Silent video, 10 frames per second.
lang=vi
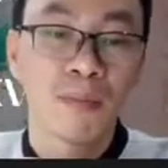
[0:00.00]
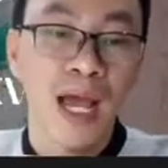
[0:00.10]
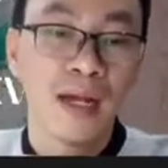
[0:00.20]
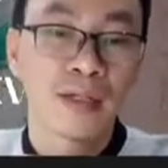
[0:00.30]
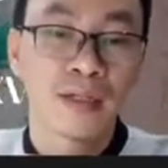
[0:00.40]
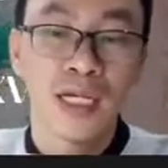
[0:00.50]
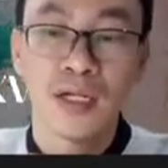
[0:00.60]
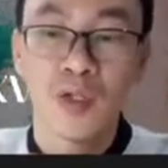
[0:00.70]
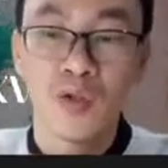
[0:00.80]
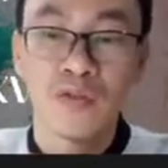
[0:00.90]
với Nhật Bản
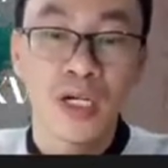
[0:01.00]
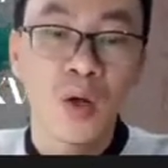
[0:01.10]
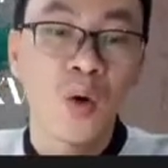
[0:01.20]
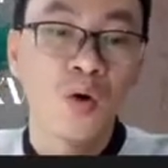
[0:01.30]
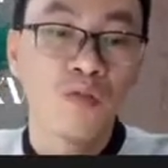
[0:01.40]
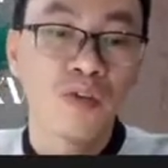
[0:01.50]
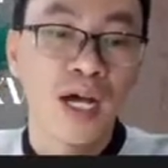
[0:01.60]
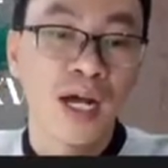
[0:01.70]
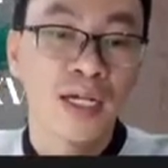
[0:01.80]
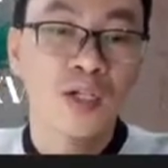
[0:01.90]
kết nối với Ấn Độ
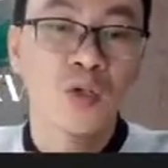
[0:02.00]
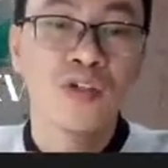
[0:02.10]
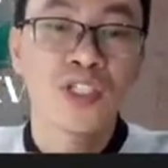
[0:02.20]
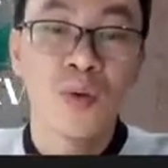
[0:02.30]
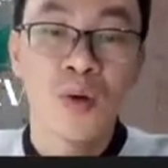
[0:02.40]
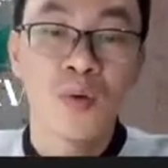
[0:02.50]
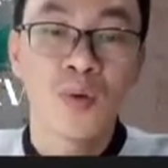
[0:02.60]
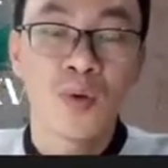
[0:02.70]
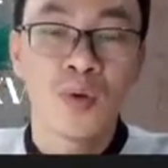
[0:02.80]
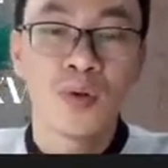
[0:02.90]
và kết nối với châu Âu
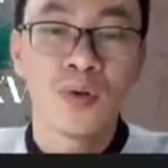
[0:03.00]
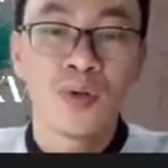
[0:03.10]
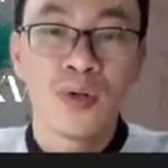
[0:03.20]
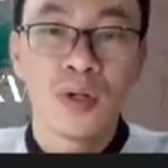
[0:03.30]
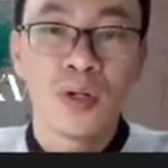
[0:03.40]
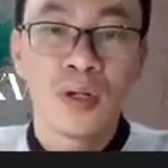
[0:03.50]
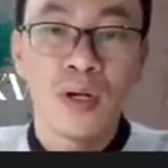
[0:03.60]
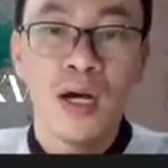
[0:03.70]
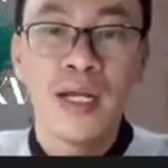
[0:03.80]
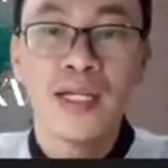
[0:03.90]

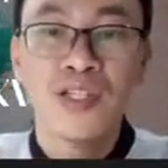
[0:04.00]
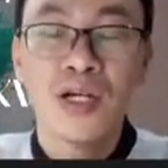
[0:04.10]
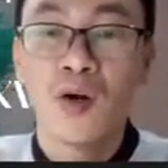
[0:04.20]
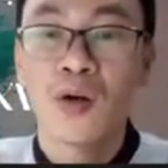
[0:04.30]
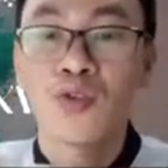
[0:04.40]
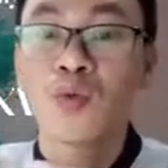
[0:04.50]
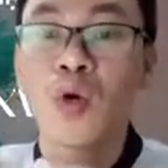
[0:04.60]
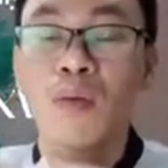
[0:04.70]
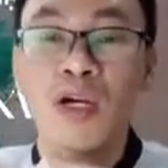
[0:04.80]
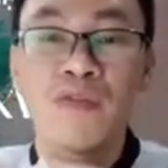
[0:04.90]
ở đây chưa có
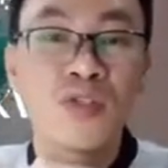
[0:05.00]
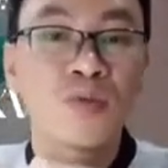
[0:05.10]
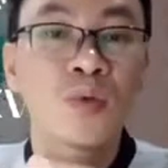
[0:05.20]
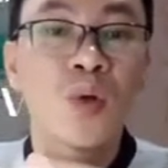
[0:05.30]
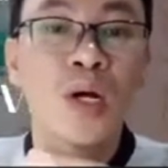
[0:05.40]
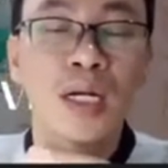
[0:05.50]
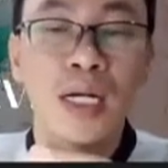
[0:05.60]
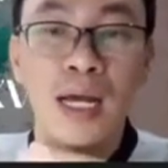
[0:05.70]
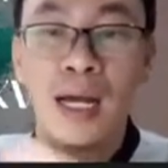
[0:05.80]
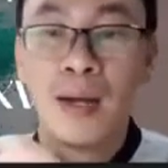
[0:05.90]
Trung Quốc bởi vì Trung Quốc
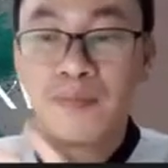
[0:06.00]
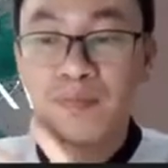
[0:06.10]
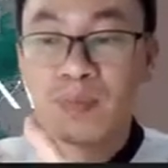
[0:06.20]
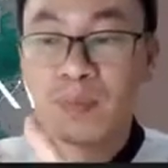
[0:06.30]
là